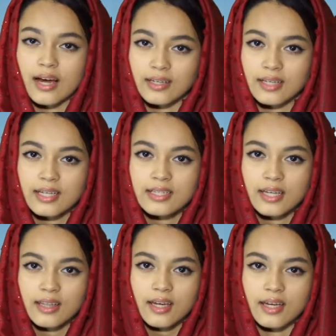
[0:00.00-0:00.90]
আন্টির
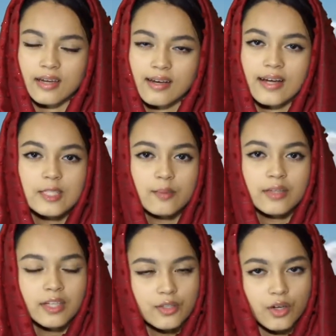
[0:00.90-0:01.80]
সাথে
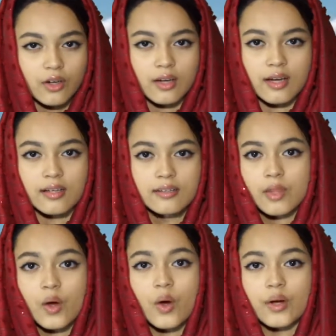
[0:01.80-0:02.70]
হাজব্যান্ডের ঝগড়া
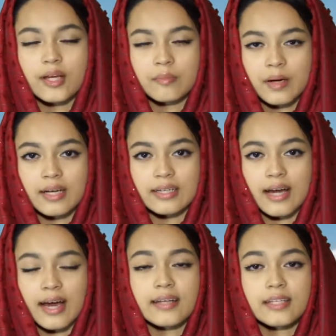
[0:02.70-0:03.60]
অনেকবার
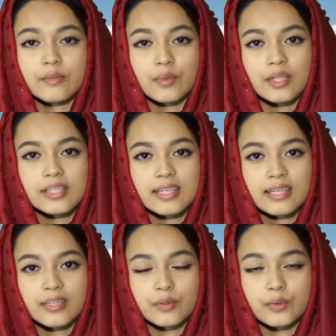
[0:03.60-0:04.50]
আন্টি
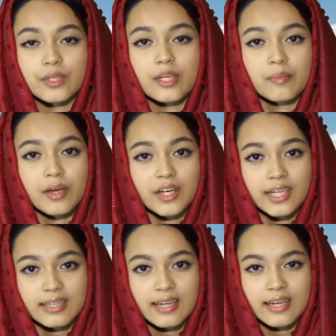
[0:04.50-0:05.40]
বলেছিলেন উনি
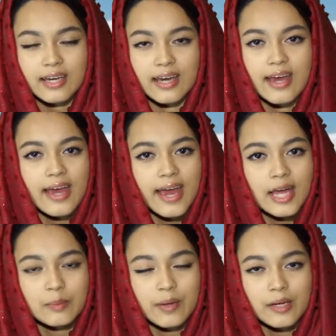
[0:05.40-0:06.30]
আমেরিকা থেকে
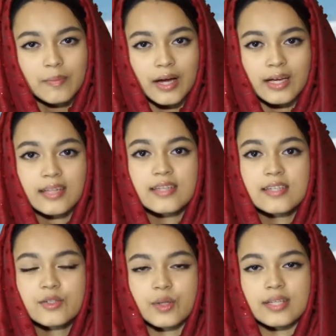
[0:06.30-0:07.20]
একবারে বাংলাদেশে
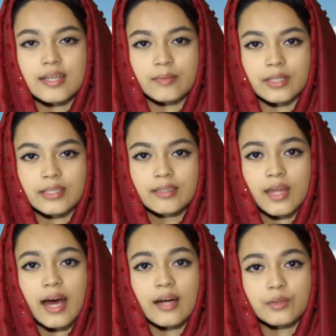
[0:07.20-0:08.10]
চলে যাবেন
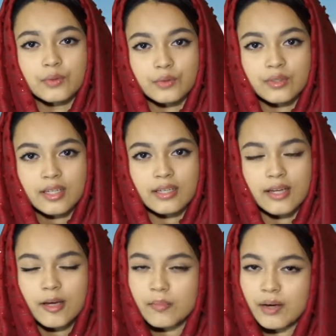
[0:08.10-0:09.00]
আর কোনোদিন
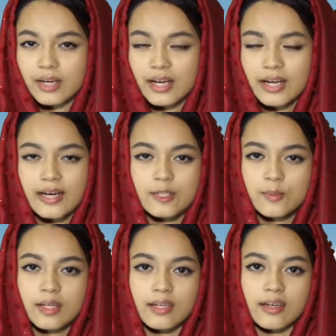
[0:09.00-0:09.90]
আমেরিকায়
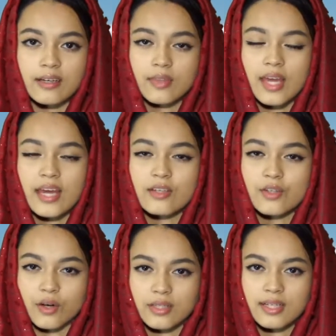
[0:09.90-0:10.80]
আসবেন না এই
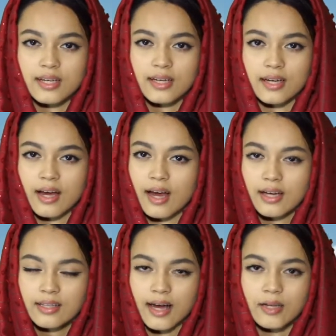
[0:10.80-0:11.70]
সংসারে আর
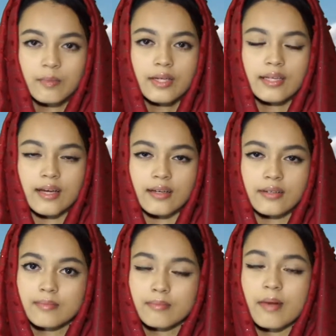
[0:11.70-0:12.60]
থাকবেন না
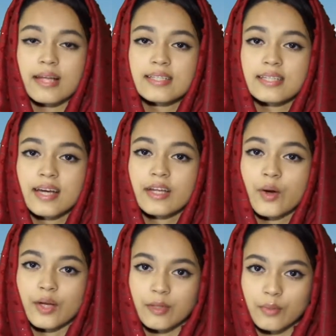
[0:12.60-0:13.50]
মাঝখানে
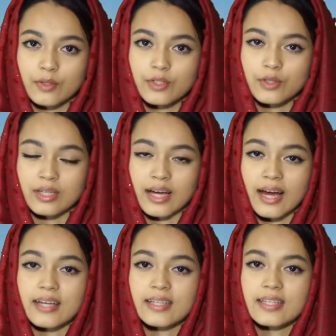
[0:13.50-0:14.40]
অনেক বছর
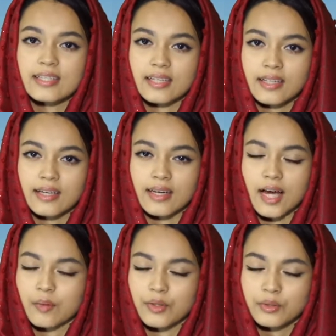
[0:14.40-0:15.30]
আন্টির সাথে
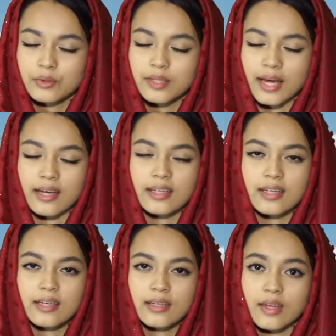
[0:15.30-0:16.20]
আমার কোনো দেখা
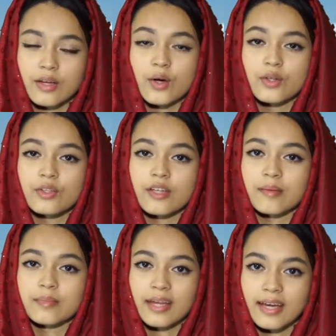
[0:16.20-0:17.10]
নেই গত
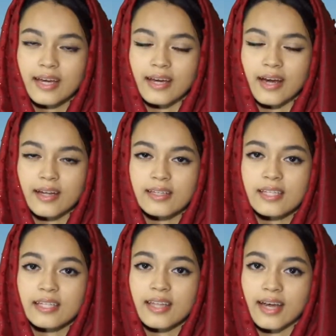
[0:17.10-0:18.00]
সপ্তাহে
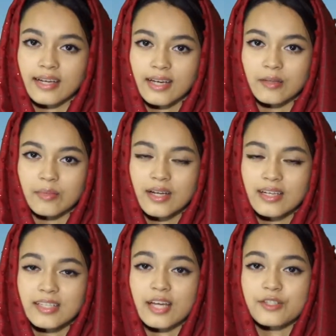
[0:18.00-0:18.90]
আন্টিকে দেখলাম
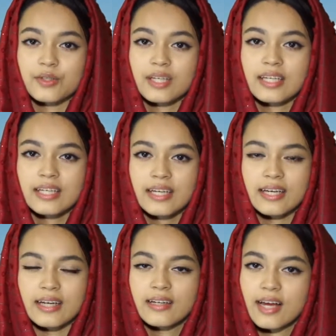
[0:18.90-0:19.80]
শাশুড়িকে নিয়ে
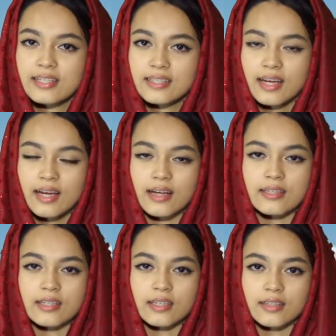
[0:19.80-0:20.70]
রাস্তায়
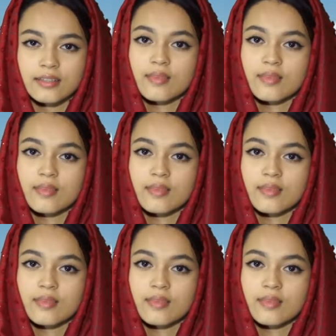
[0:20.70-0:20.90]
হাঁটছেন